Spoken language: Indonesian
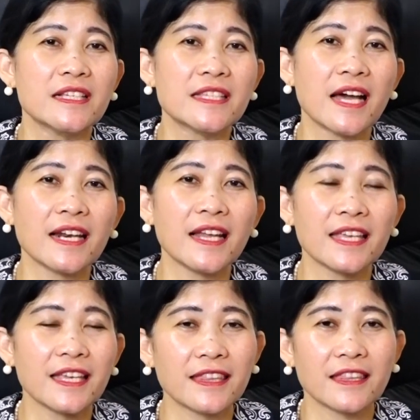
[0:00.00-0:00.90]
Jangan
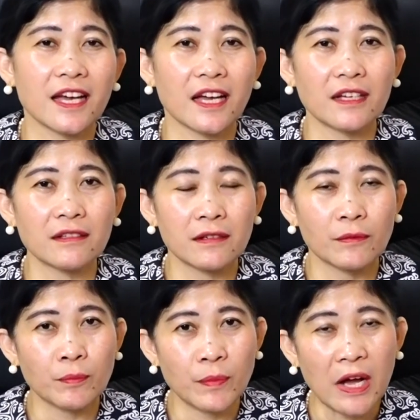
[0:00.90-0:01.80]
lagi kita
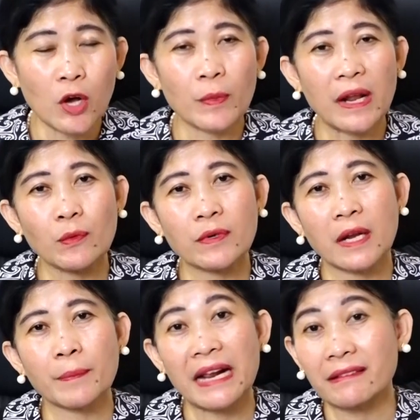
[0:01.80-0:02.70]
mau
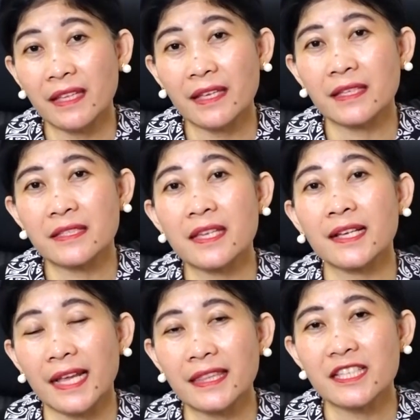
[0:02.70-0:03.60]
melakukan praktik
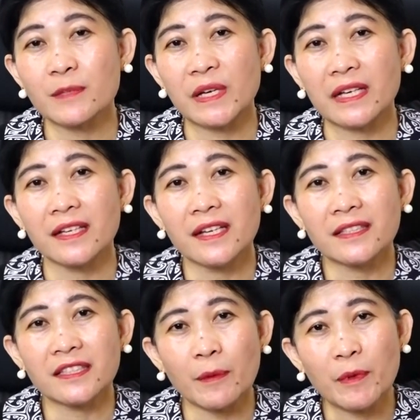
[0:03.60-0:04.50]
sinkretisme.
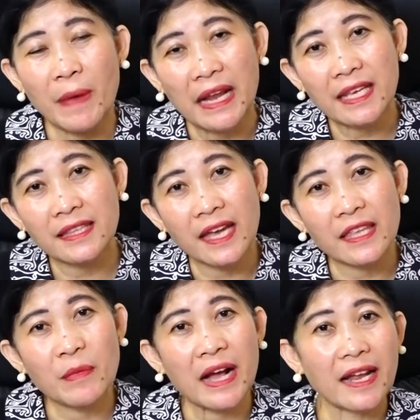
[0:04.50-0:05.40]
Tetapi mari kita
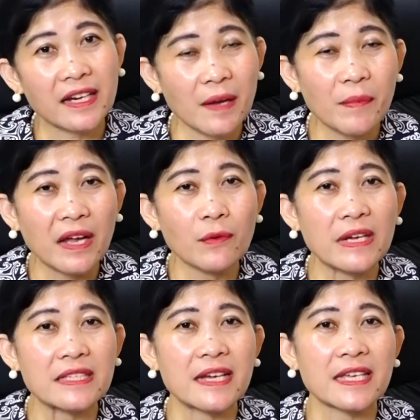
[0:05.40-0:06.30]
hanya menghadapkan
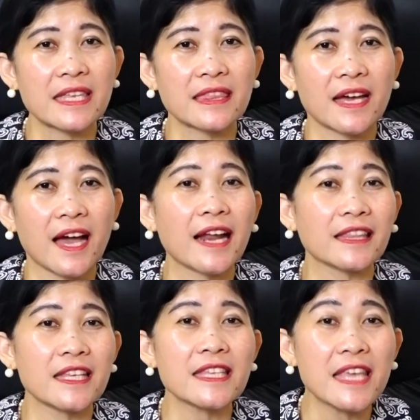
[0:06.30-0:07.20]
wajah kita.
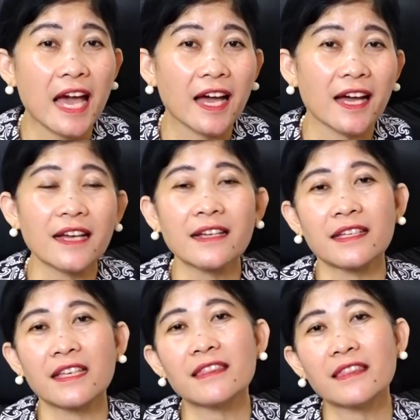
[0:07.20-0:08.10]
Artinya
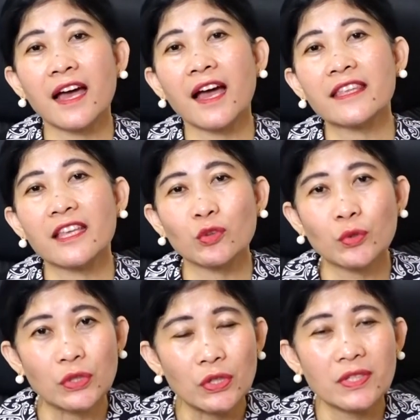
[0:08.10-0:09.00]
kita hanya
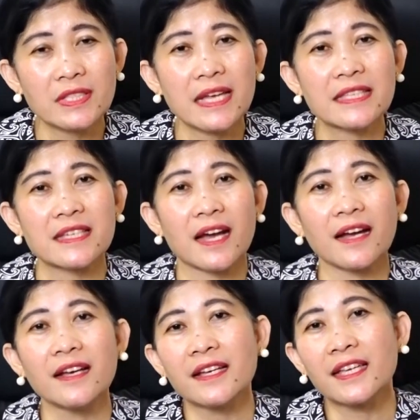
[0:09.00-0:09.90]
tunduk
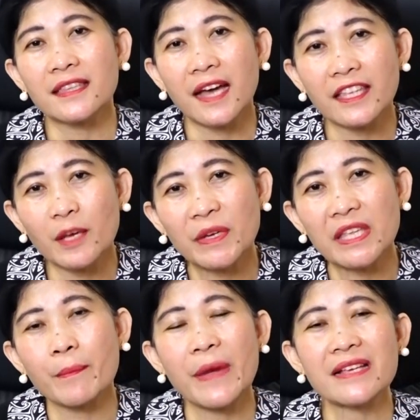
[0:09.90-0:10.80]
saja, kita hanya
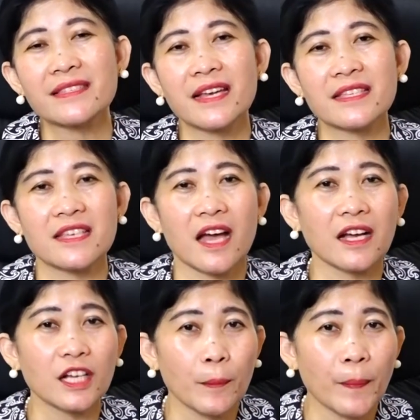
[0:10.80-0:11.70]
menyembah
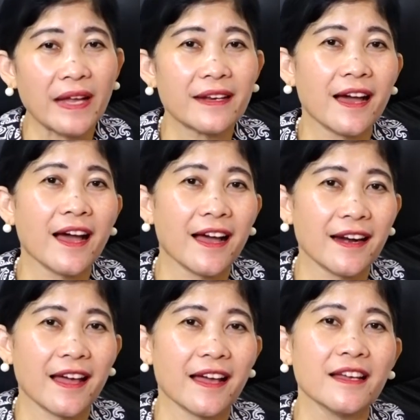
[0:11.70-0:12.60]
saja kepada
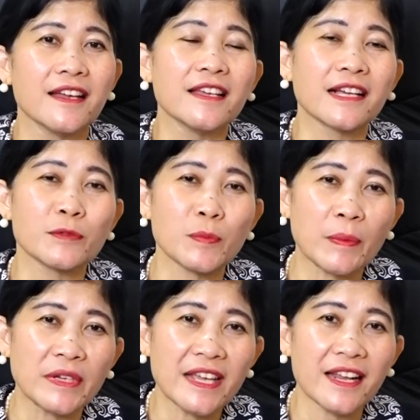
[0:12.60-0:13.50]
Allah.
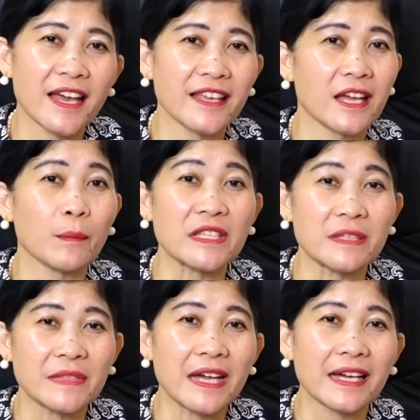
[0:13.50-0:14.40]
Sebab dialah yang
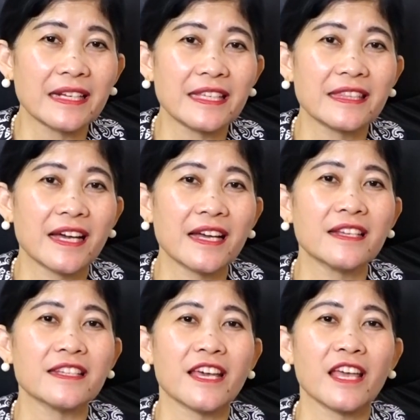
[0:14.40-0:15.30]
menciptakan kita,
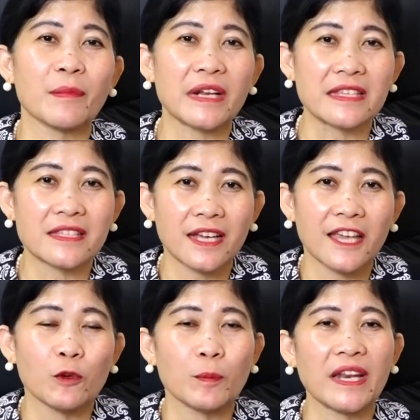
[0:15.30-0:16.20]
dia yang merancang
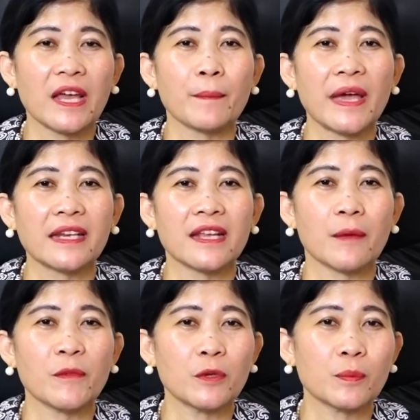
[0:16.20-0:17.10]
kehidupan yang baik
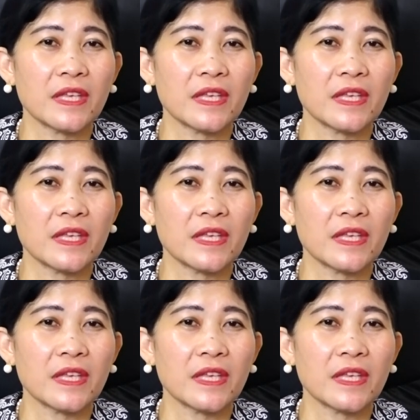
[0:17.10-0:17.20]
dalam hidup